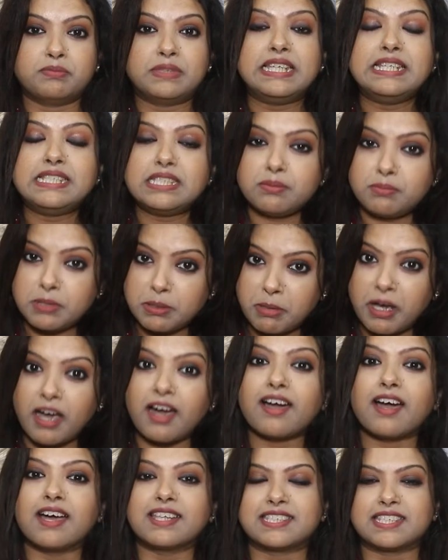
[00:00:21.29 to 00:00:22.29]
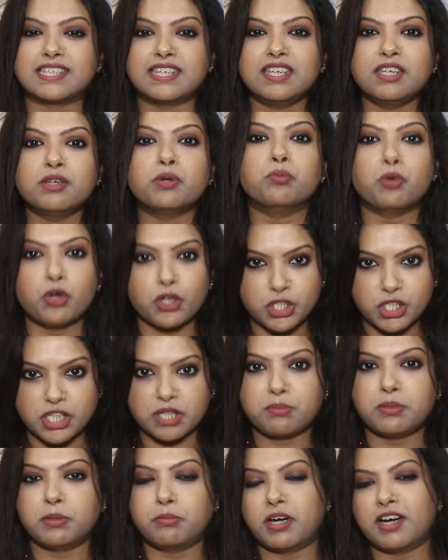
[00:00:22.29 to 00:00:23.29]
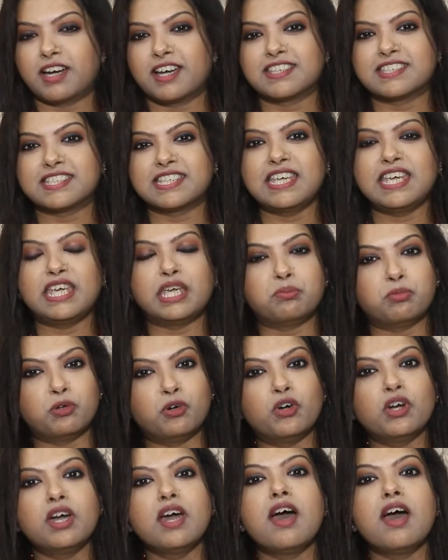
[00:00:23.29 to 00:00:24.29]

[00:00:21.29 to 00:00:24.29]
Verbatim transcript: তিনটি বিভাগ আছে বয়সের বিভাগ আছে এবং